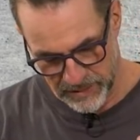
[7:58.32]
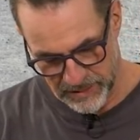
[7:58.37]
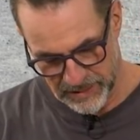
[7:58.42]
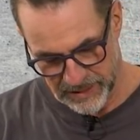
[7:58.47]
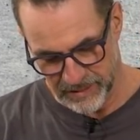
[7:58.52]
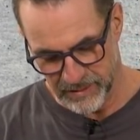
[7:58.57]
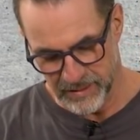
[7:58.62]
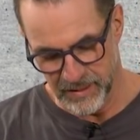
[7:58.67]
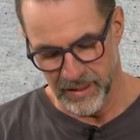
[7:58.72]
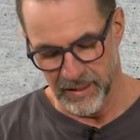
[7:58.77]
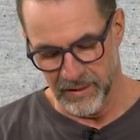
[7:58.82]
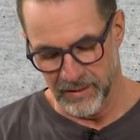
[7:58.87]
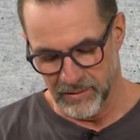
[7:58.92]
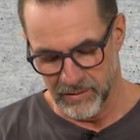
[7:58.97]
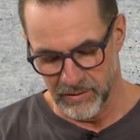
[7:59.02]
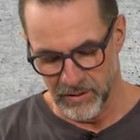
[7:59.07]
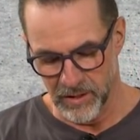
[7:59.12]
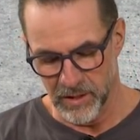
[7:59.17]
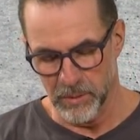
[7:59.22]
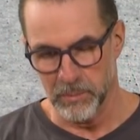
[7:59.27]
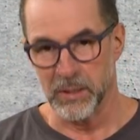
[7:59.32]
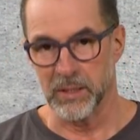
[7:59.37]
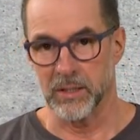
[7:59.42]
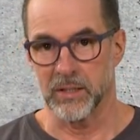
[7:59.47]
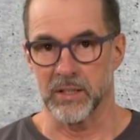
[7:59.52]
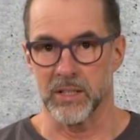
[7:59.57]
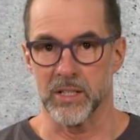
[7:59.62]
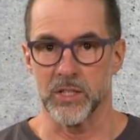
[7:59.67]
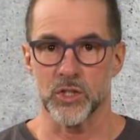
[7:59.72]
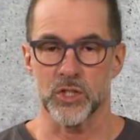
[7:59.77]
kann kein Cinnamon
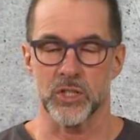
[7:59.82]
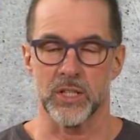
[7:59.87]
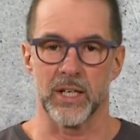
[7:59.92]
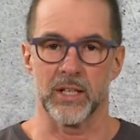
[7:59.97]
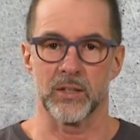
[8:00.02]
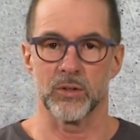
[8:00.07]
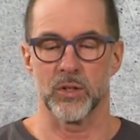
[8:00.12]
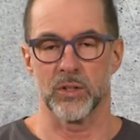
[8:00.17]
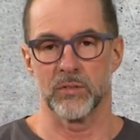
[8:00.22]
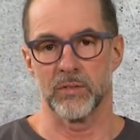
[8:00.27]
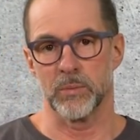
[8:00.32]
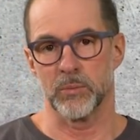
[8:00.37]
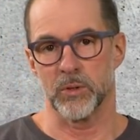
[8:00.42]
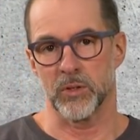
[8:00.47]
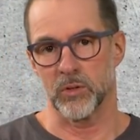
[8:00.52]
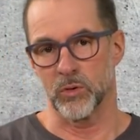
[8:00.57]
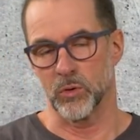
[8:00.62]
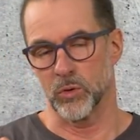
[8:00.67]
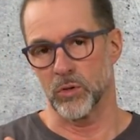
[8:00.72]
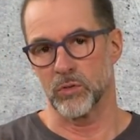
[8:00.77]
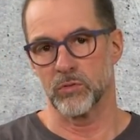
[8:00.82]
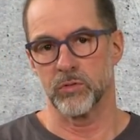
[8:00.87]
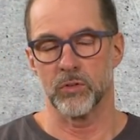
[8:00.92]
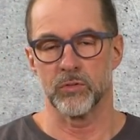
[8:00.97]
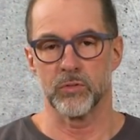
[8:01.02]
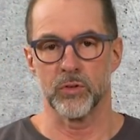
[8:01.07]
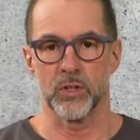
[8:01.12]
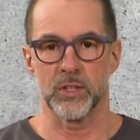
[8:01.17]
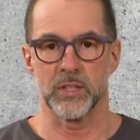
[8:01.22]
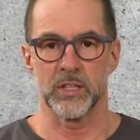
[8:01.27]
drinstecken oder wenn man
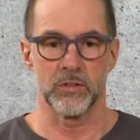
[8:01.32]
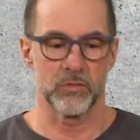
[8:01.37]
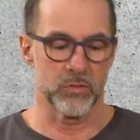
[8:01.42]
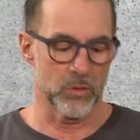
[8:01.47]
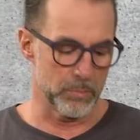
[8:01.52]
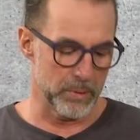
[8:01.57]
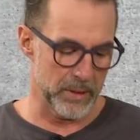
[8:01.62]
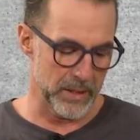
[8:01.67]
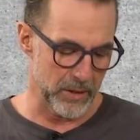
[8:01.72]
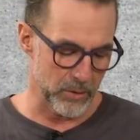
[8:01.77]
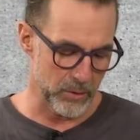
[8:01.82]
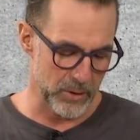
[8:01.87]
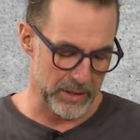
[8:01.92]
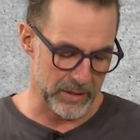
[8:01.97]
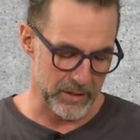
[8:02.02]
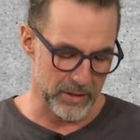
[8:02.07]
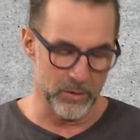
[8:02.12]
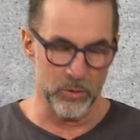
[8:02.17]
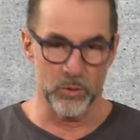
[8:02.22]
zurückverfolgt, die Verpaarung hat ja